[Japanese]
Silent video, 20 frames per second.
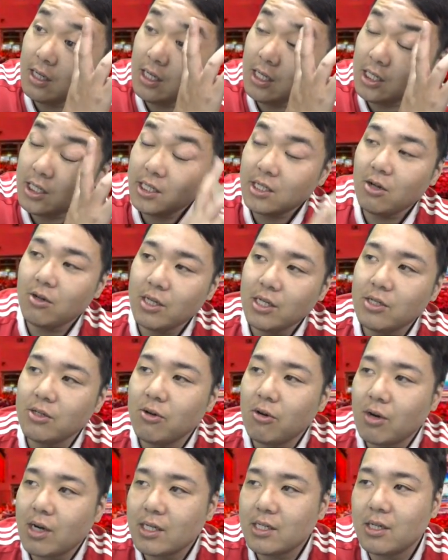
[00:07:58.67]
一度に
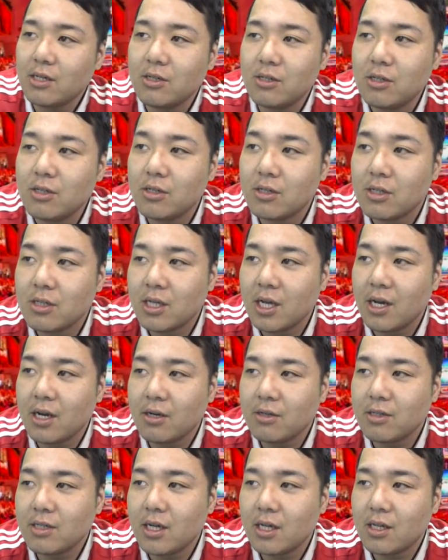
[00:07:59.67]
動かせる
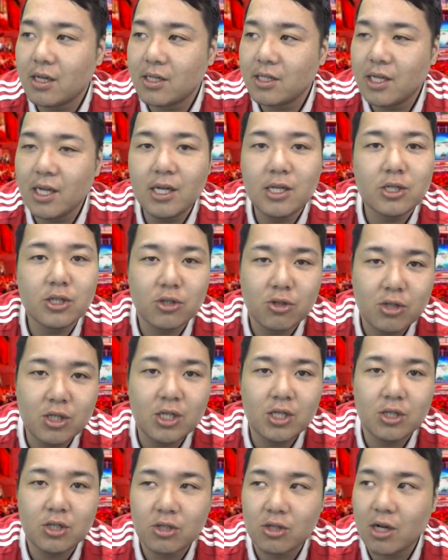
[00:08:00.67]
キャラクターっていうか選手の
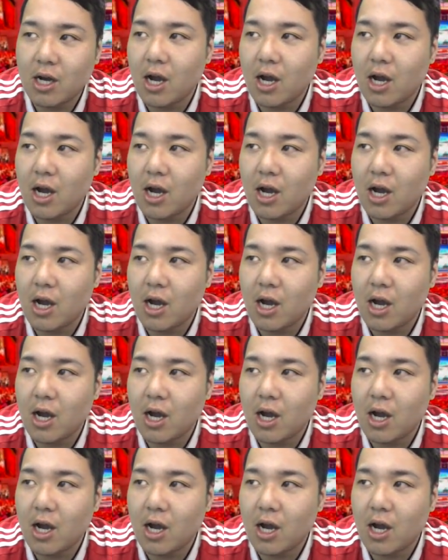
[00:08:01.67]
人数